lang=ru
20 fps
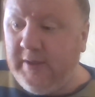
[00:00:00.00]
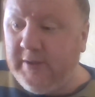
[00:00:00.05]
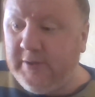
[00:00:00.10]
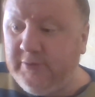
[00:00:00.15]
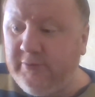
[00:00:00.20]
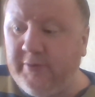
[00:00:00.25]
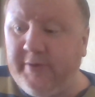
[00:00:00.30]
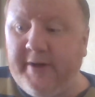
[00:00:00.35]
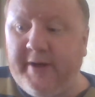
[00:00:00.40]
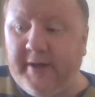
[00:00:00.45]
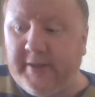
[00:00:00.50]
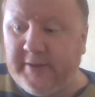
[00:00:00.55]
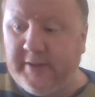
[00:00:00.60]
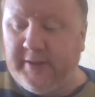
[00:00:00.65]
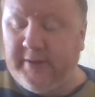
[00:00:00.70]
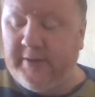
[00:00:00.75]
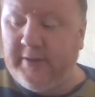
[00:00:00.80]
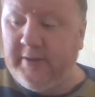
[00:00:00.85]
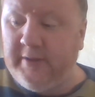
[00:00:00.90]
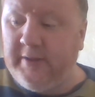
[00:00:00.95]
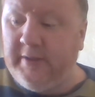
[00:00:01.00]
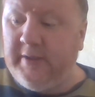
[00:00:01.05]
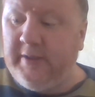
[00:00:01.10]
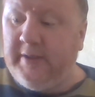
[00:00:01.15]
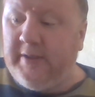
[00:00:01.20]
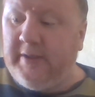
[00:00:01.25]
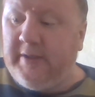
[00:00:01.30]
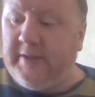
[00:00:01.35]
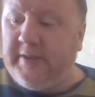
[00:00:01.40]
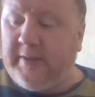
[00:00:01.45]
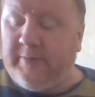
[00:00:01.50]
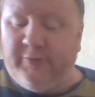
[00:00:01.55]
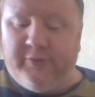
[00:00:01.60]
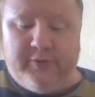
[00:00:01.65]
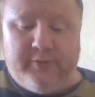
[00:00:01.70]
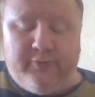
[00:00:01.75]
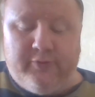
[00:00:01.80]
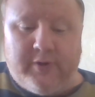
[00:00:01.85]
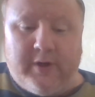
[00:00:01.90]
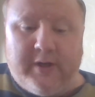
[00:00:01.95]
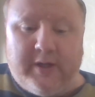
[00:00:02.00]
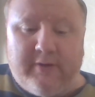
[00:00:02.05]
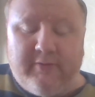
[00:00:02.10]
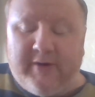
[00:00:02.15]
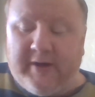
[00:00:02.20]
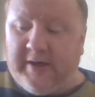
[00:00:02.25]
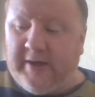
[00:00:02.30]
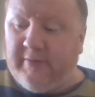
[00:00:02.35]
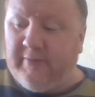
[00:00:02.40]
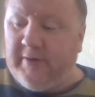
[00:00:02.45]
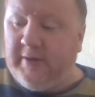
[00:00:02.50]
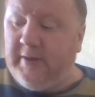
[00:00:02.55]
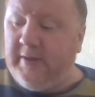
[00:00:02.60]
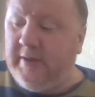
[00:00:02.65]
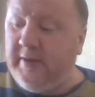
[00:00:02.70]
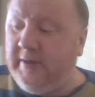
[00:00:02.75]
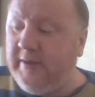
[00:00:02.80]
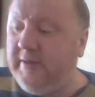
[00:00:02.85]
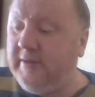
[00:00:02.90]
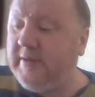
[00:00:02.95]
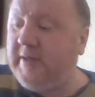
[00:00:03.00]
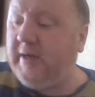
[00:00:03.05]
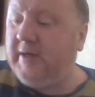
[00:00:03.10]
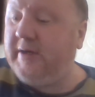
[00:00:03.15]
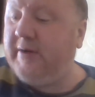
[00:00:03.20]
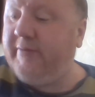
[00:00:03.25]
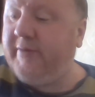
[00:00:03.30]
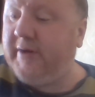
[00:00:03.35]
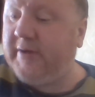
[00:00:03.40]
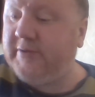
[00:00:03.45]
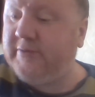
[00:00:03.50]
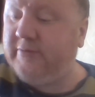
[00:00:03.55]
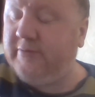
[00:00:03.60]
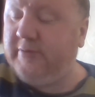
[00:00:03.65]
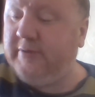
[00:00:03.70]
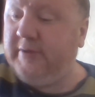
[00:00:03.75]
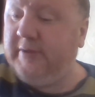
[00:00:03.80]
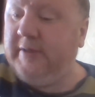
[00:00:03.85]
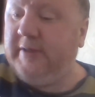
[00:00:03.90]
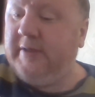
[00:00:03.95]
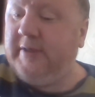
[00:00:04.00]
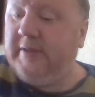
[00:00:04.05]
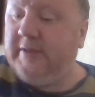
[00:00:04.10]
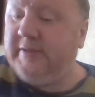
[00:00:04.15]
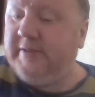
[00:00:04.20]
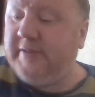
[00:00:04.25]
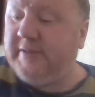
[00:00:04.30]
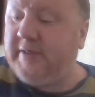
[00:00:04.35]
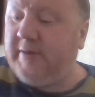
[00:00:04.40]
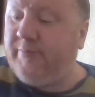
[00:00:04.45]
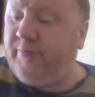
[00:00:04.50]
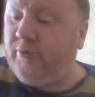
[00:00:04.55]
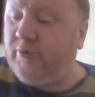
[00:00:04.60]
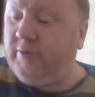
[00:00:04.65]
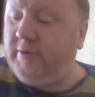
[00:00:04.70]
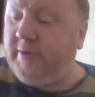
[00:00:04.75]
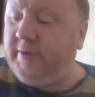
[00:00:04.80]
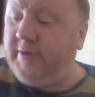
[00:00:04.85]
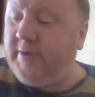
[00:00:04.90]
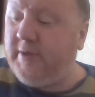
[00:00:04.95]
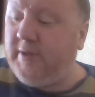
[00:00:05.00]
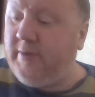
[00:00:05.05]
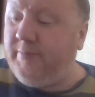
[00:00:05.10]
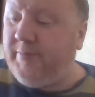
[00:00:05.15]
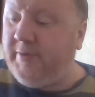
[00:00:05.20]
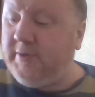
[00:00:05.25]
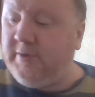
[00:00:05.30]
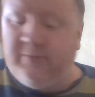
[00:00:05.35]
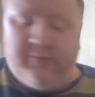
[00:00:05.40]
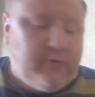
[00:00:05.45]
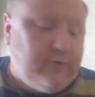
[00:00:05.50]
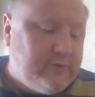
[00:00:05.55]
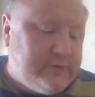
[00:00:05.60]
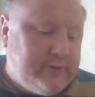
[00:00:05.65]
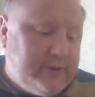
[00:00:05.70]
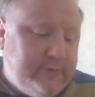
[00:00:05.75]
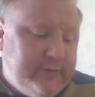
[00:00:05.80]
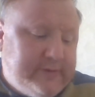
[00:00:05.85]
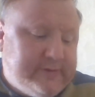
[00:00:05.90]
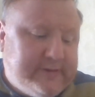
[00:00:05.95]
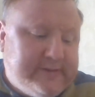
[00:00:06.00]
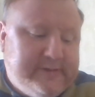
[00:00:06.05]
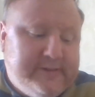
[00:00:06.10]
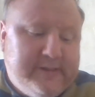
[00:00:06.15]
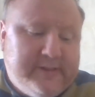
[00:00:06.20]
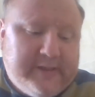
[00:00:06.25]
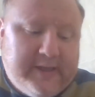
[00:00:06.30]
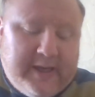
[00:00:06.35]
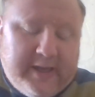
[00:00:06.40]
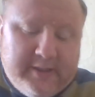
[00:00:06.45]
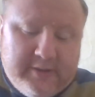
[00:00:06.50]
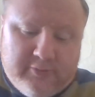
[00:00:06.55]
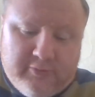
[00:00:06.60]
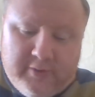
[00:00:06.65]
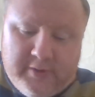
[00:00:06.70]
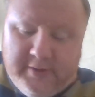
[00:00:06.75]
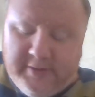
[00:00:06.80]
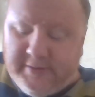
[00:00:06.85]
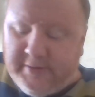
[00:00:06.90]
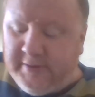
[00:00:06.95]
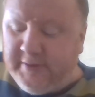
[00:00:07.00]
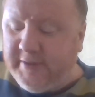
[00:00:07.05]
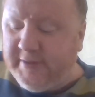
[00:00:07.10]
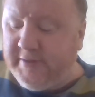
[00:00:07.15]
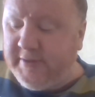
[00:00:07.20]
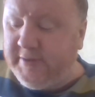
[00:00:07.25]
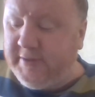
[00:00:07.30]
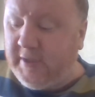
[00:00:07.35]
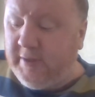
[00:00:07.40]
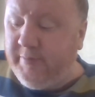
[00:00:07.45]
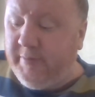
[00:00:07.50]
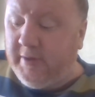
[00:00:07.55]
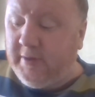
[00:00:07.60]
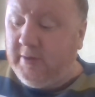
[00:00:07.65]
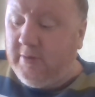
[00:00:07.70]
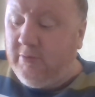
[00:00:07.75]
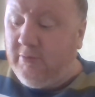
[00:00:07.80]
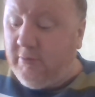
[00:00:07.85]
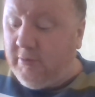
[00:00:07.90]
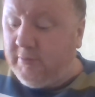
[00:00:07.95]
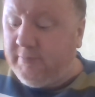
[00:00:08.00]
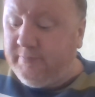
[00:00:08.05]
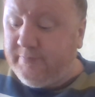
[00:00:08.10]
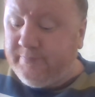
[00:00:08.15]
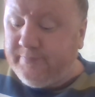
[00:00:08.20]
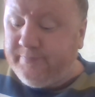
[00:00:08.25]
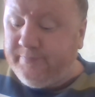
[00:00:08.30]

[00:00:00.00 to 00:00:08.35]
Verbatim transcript: что греха таить. Там очень много коварного, как говорят, что слишком подлое дело, поэтому могут заниматься истинные джентльмены. Но